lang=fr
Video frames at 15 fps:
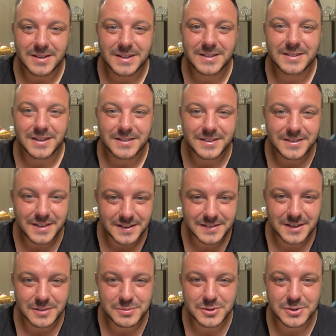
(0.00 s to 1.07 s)
est en
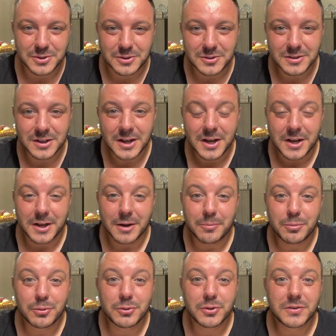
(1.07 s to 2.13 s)
description et en
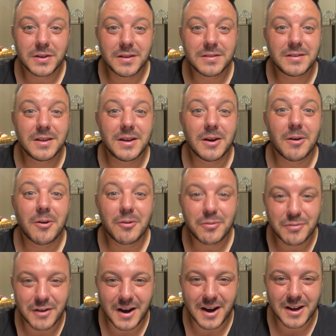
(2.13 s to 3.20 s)
plus de ça, c'est
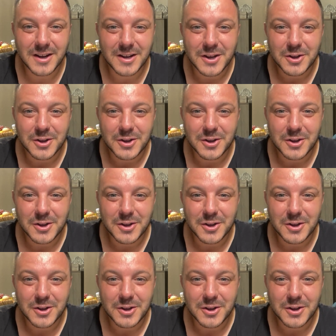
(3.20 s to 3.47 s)
offert.